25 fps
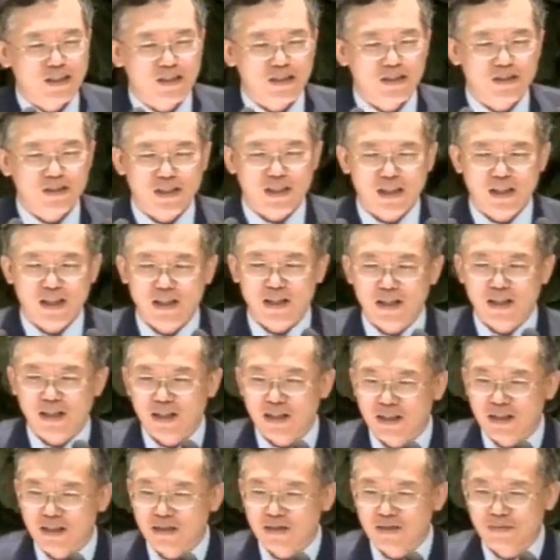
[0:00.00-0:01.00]

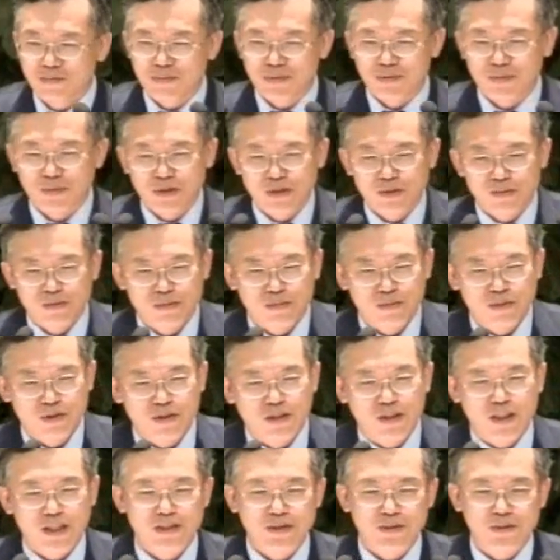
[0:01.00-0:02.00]
의사가 부모님을
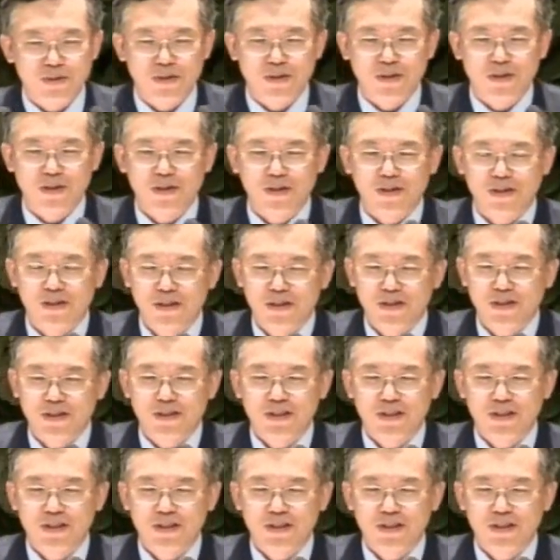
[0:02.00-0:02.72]
불러가지고